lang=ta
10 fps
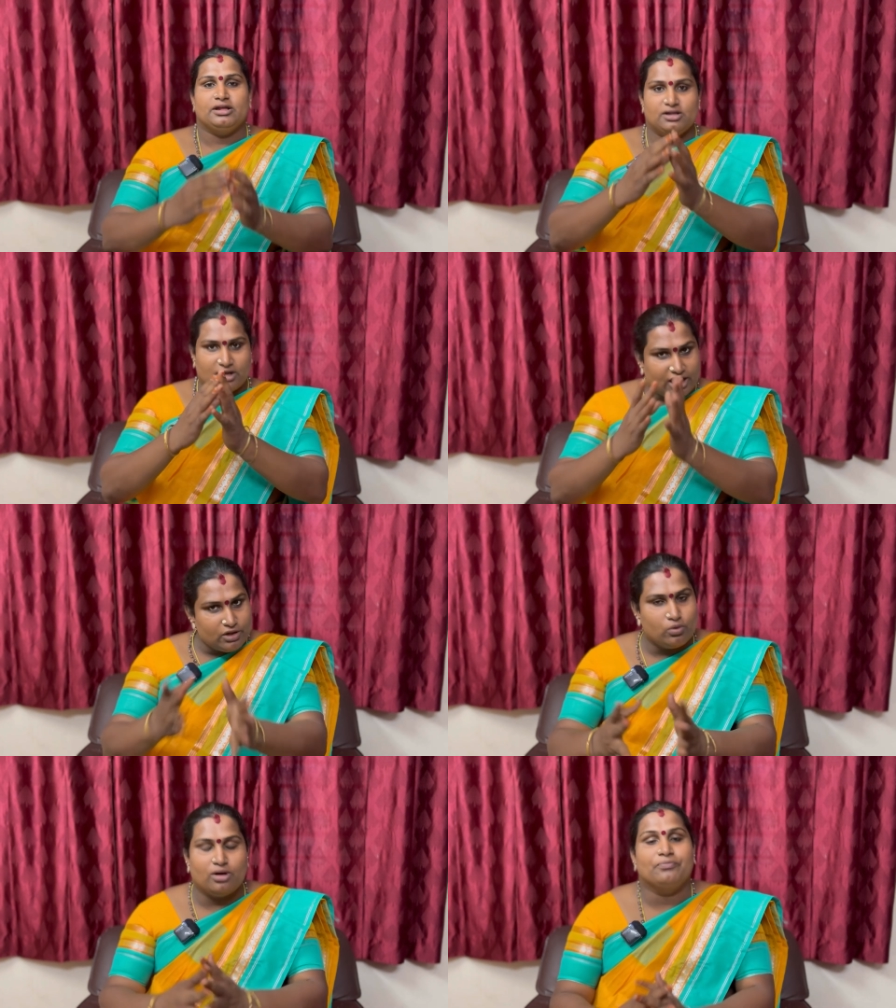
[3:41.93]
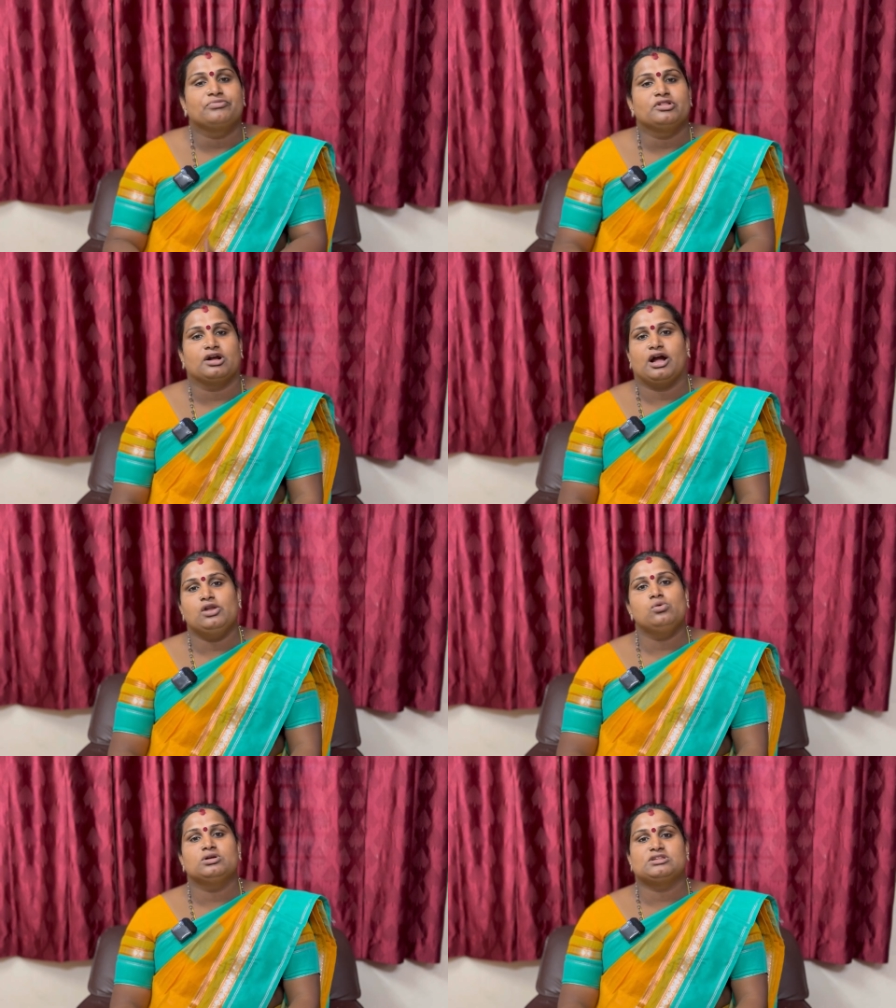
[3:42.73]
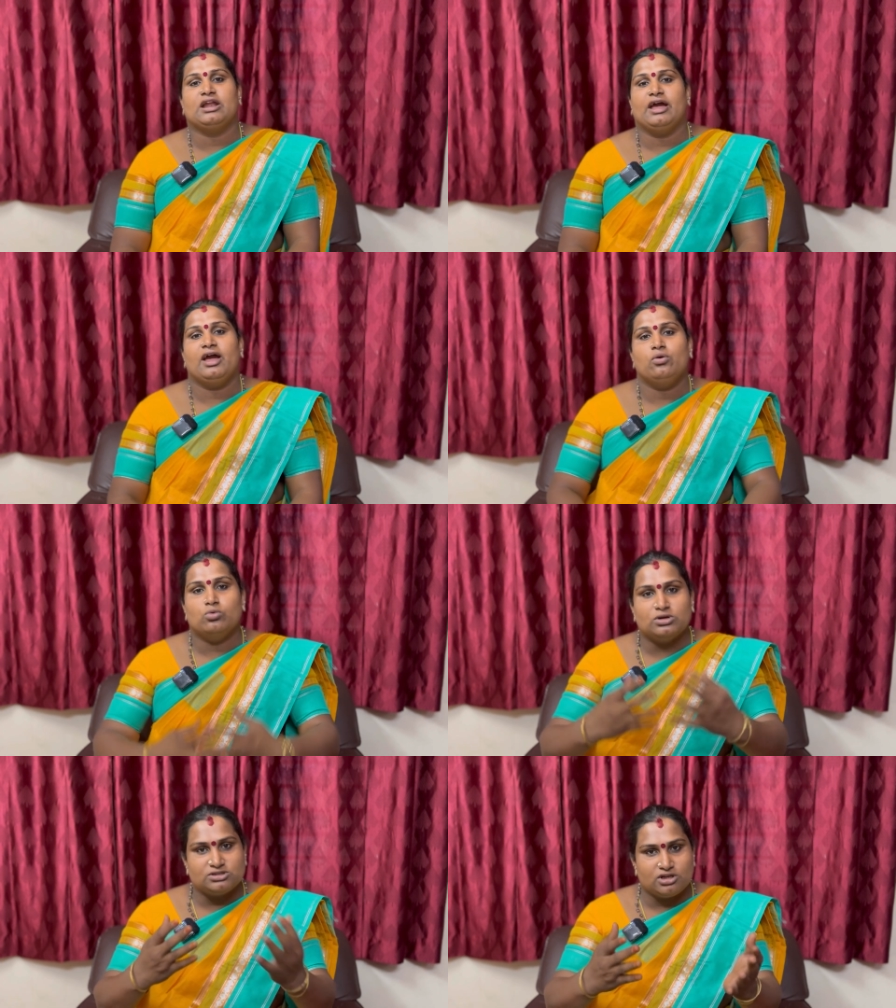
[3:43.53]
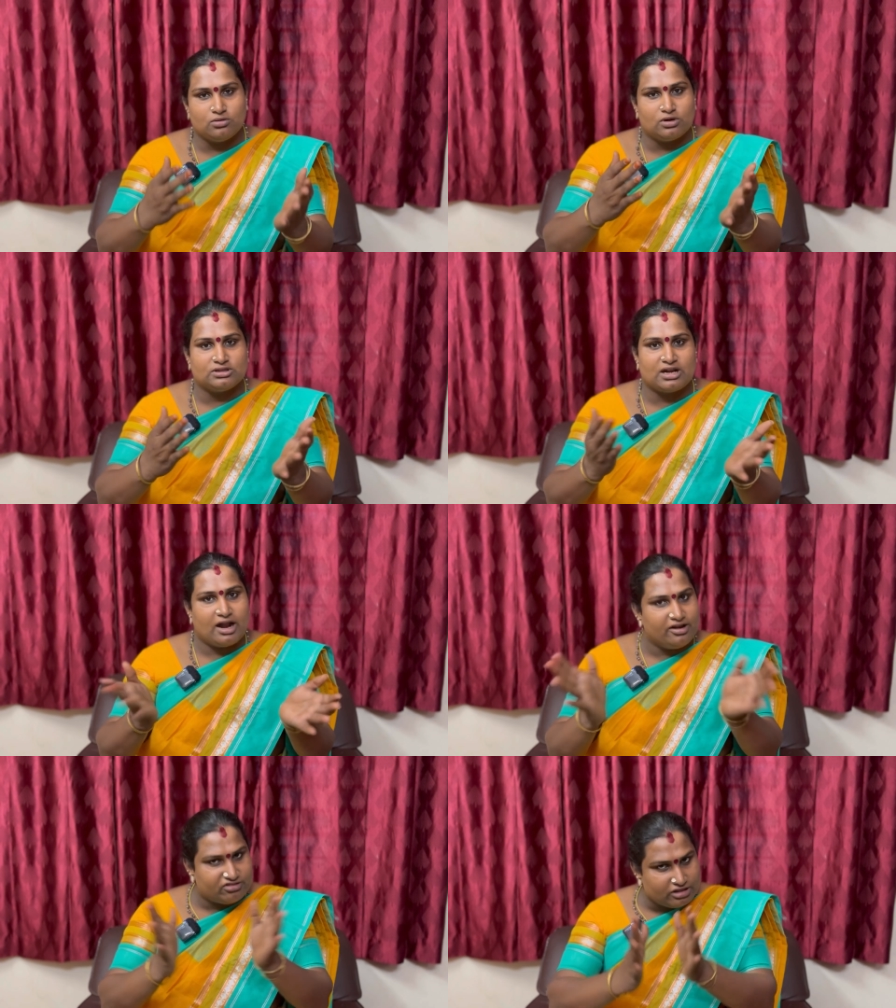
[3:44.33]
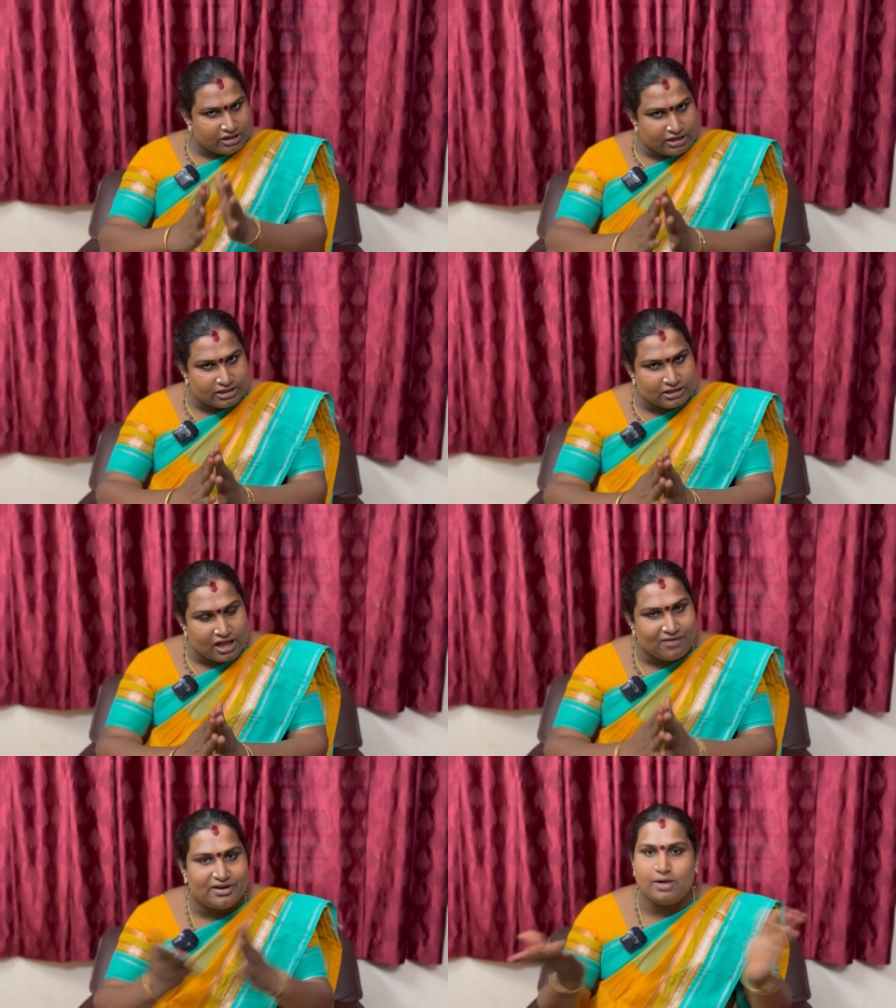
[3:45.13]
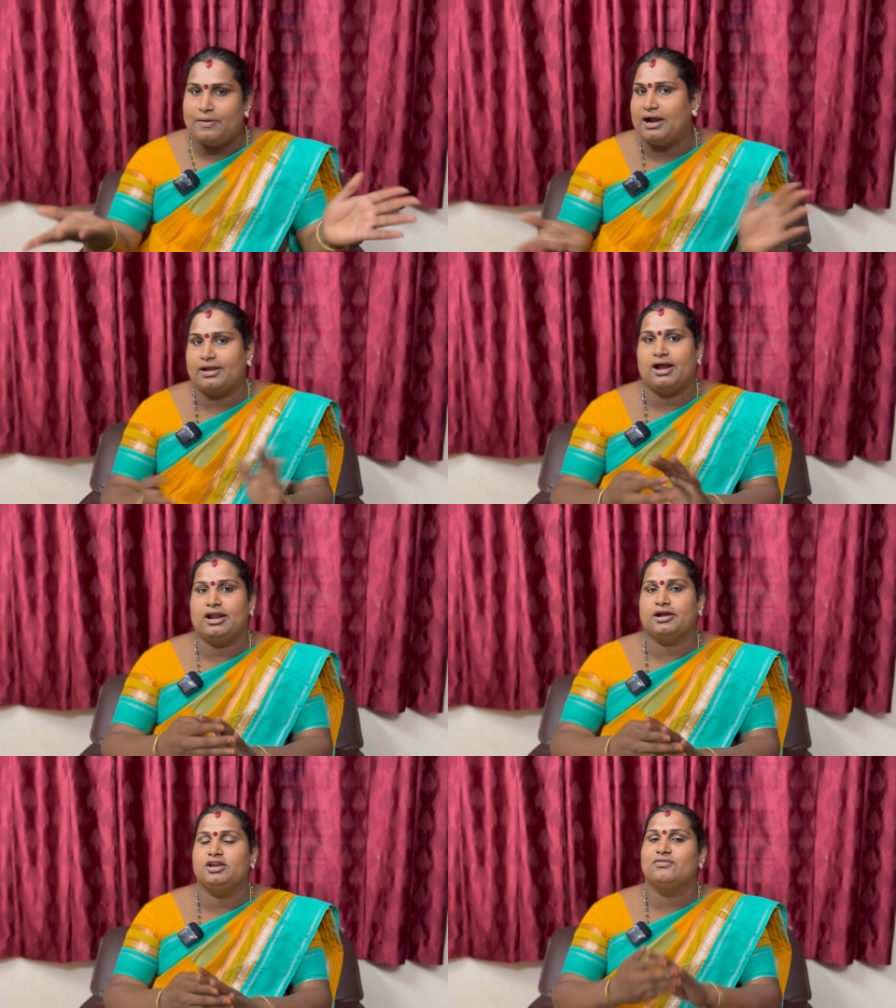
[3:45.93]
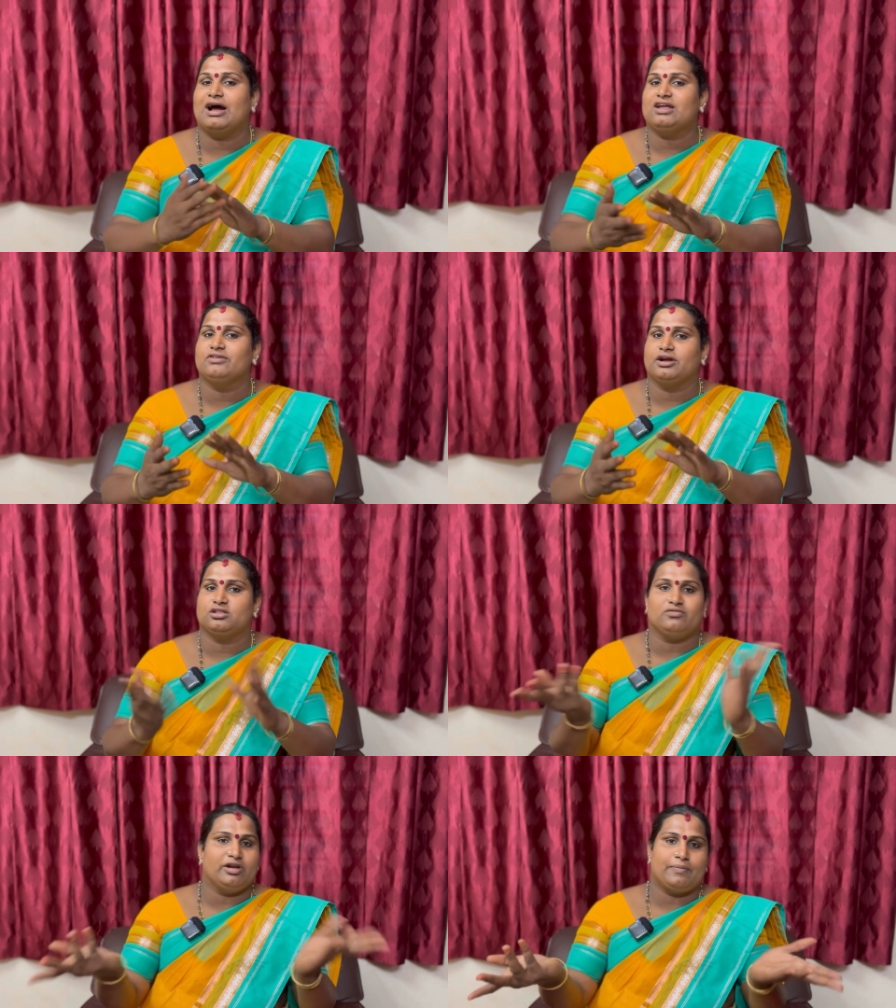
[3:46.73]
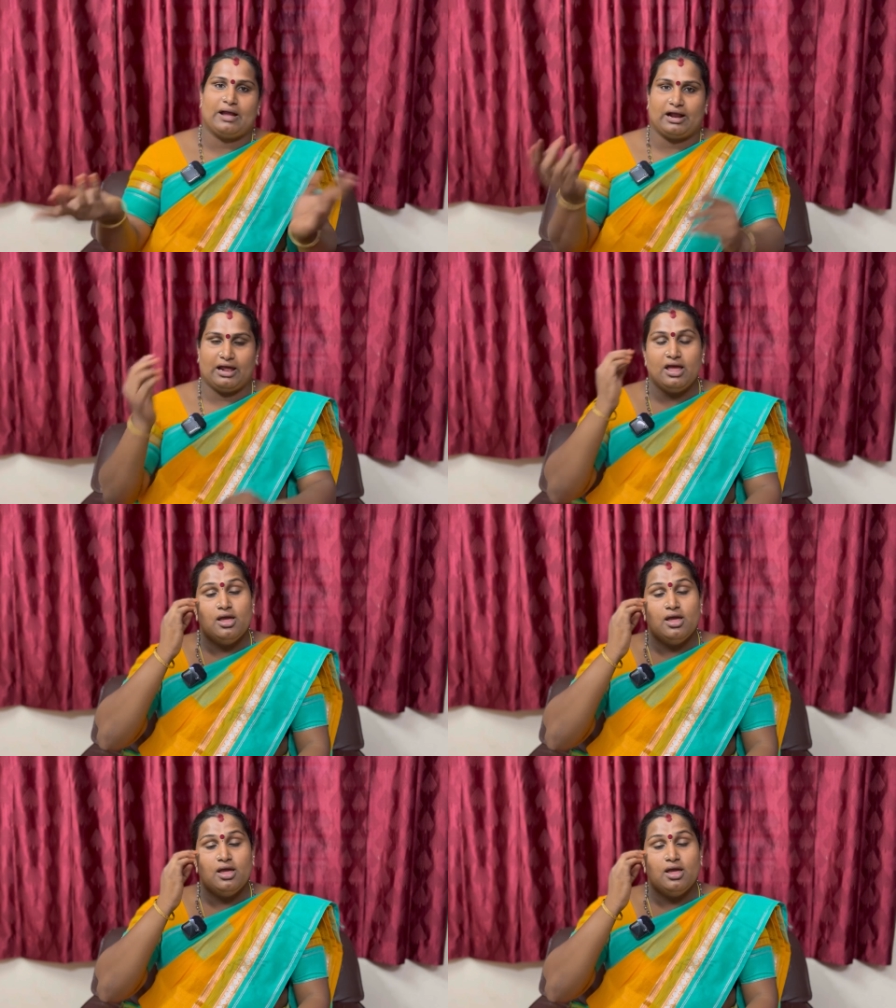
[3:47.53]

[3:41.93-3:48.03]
இது கலியுகம் இந்த கலியுகத்தில் ஒருத்தனை ஒருத்தனை அழிச்சிக்கிறது தான் வழி பார்க்குறாங்கன்னு கண்டி வாழ வைக்கிறதுக்கு வழி பார்க்கல